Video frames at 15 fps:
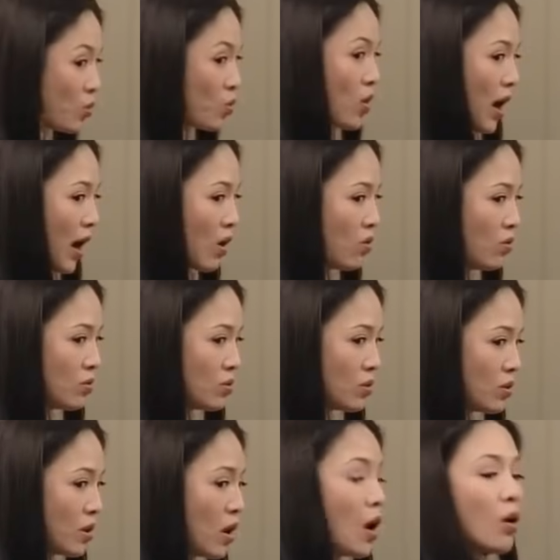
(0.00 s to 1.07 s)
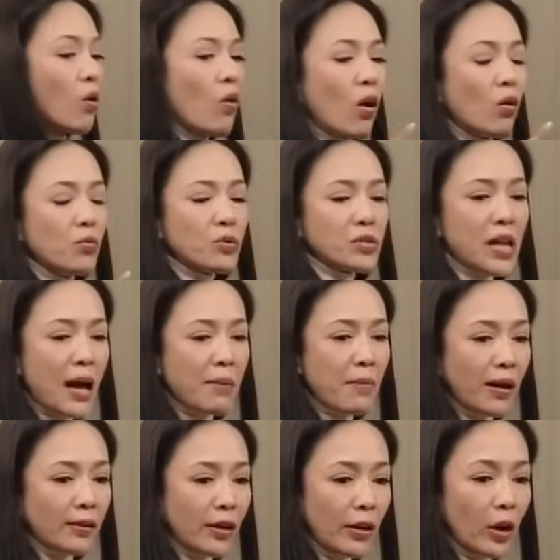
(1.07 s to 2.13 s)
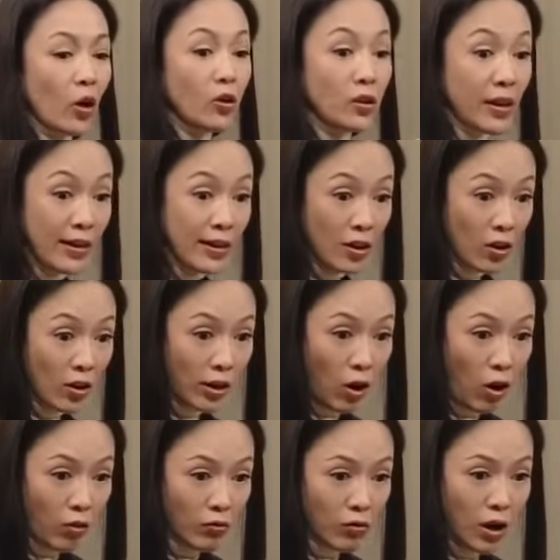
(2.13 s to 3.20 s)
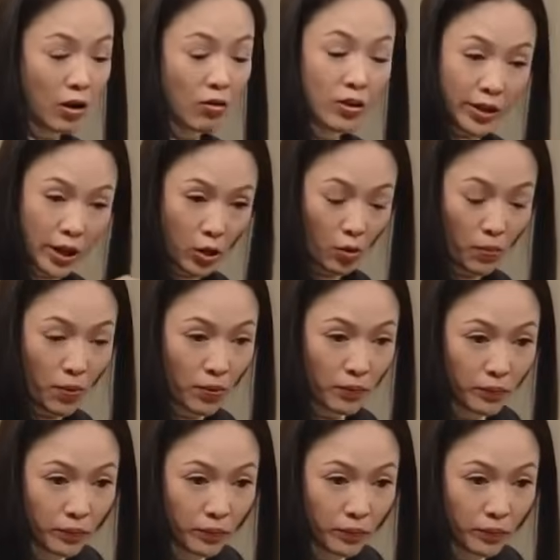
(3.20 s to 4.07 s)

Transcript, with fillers: ngân hàng của mình qua tài khoản ngân hàng của cô, có đúng không?